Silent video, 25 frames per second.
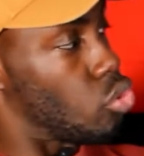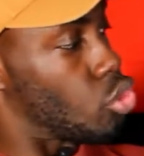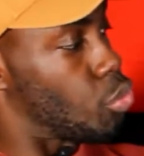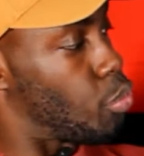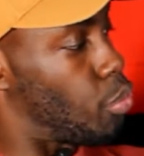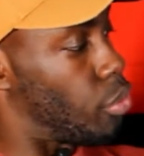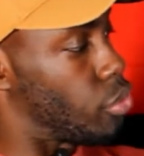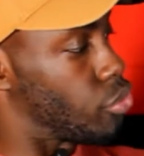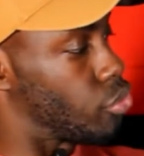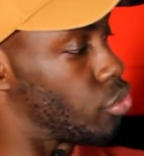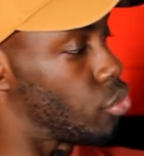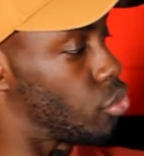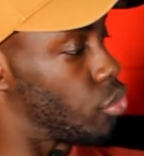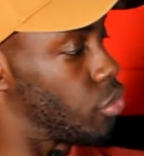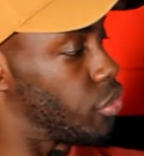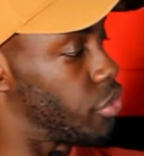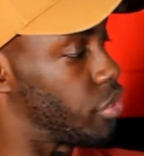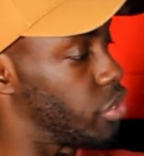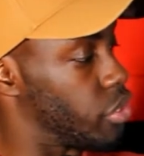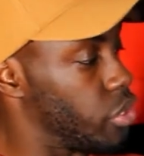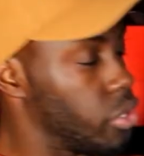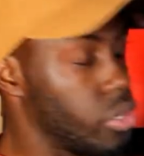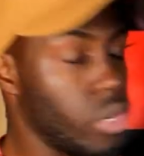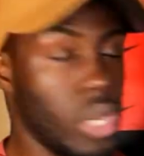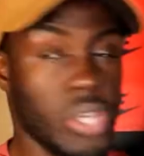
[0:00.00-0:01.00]
Je pense que
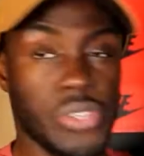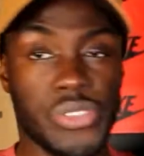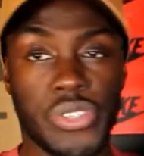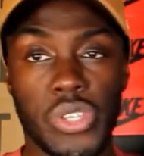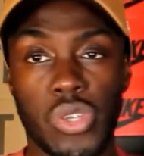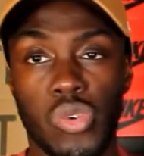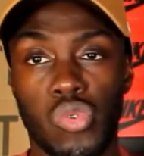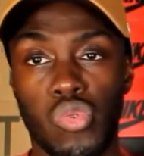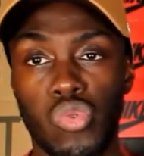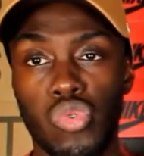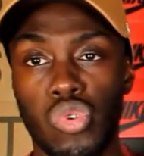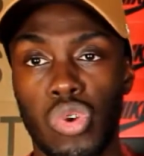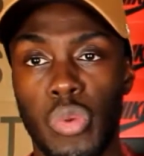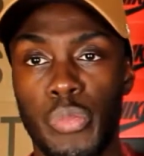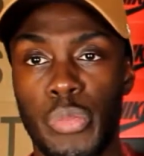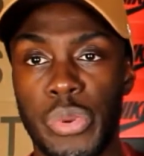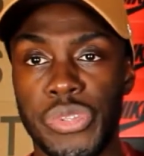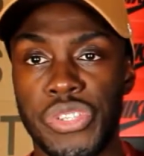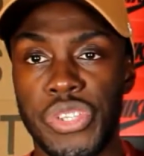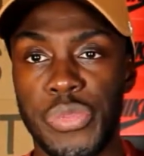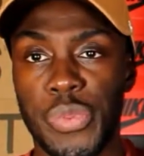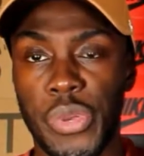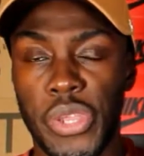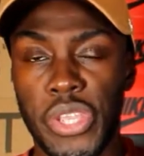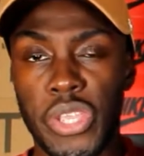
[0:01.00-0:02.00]
c'est assez cool comme
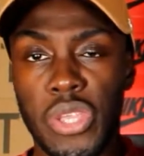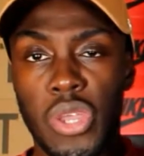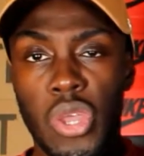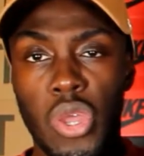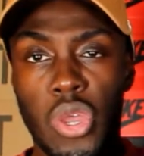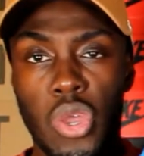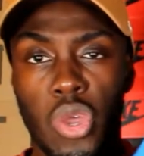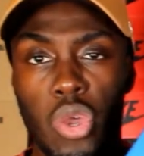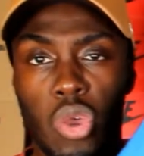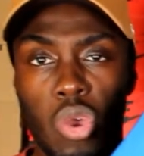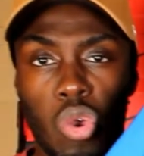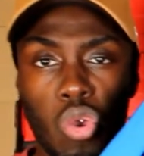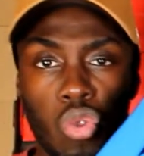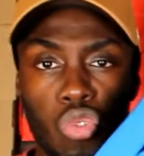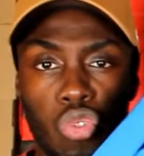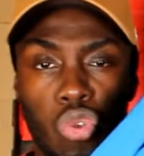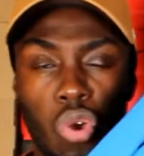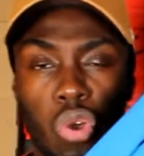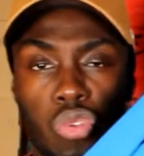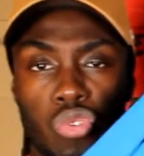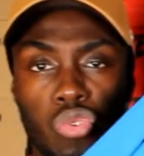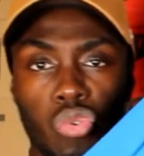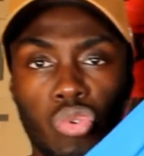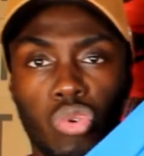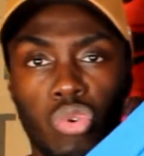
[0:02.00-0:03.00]
petit prix.
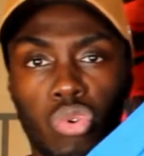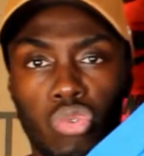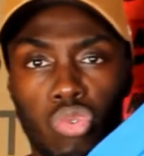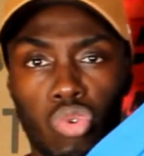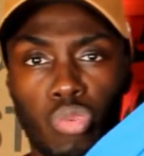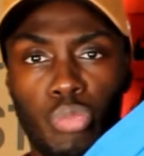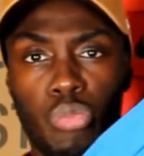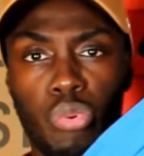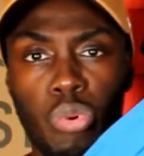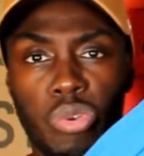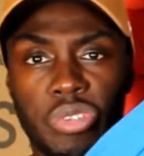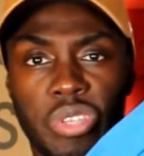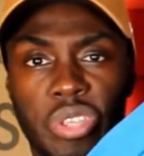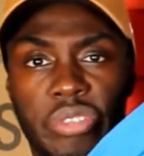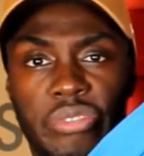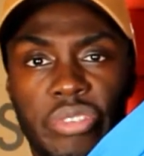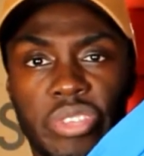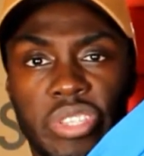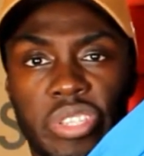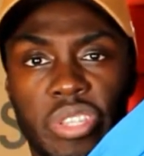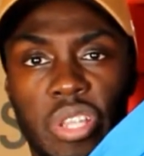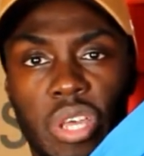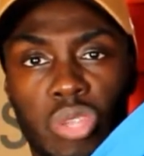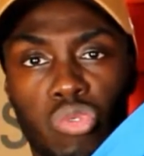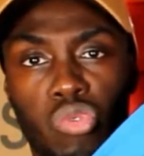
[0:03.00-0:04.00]
30 euros donc pour cette
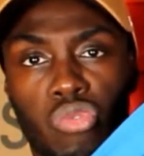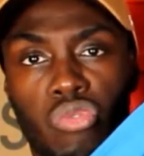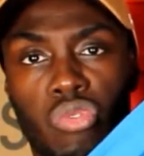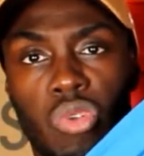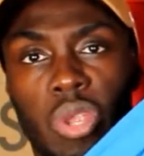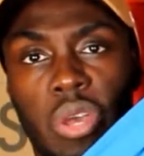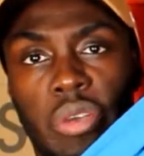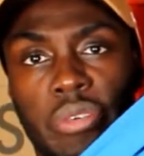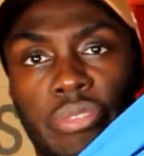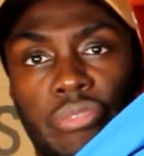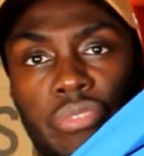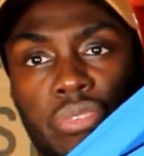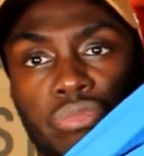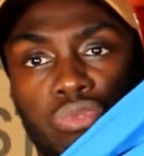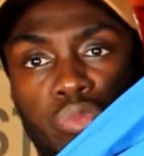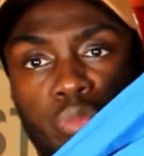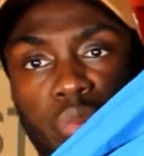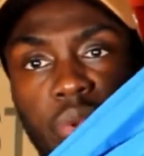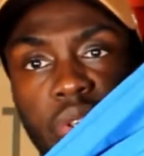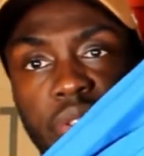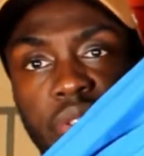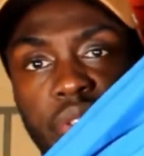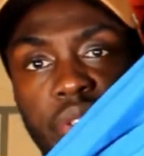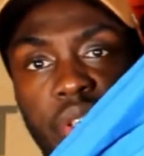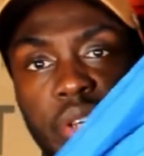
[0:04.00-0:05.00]
veste là. Donc voilà, faites-vous
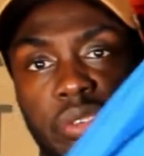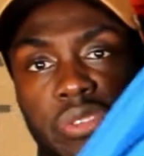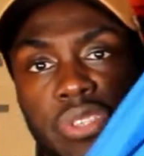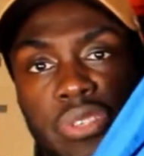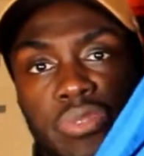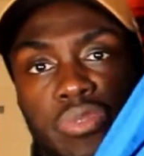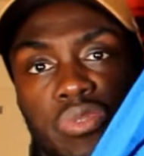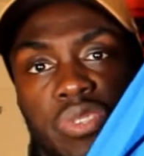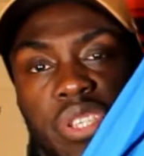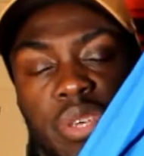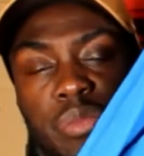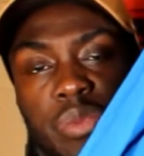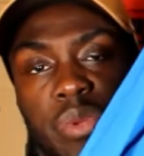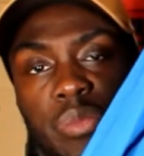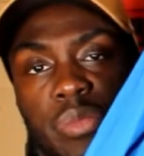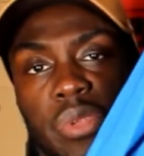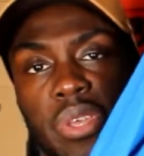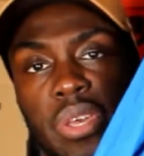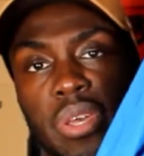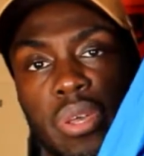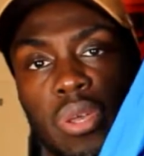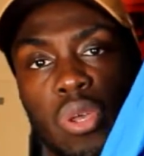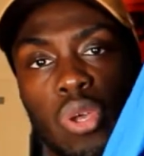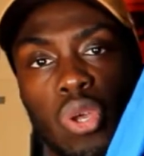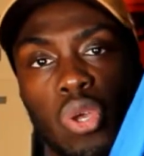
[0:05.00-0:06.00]
plaisir si vous aimez
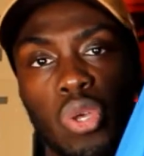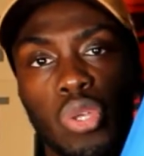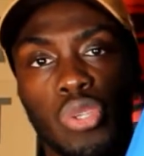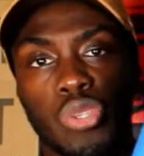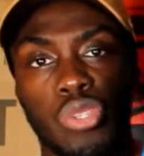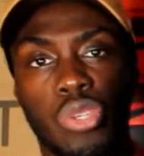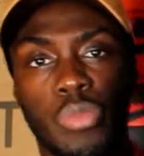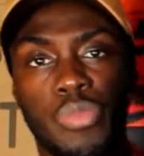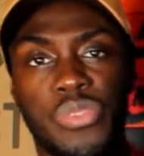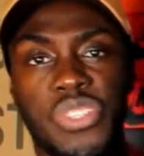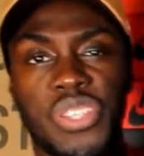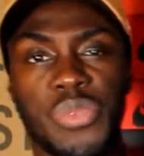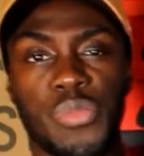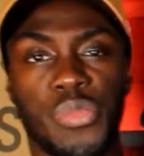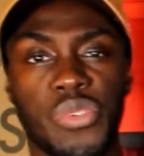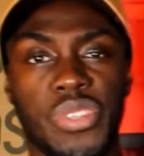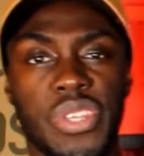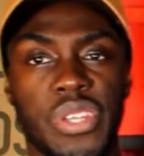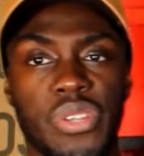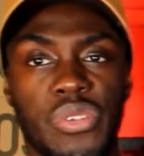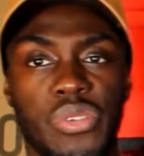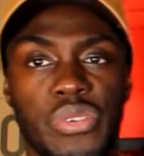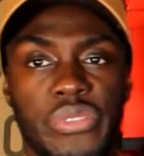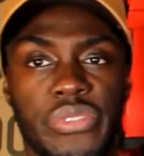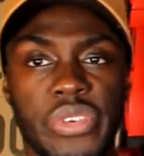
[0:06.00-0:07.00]
bien ce petit
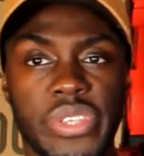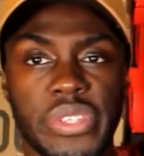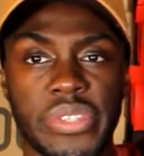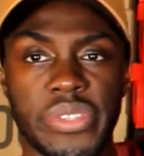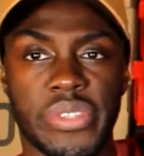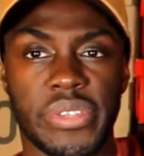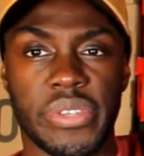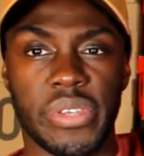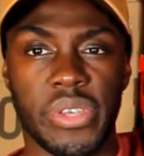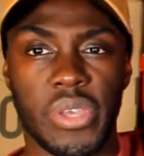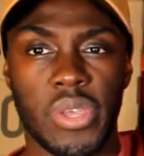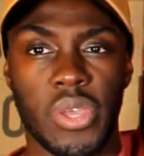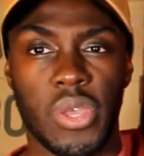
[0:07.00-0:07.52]
modèle de veste.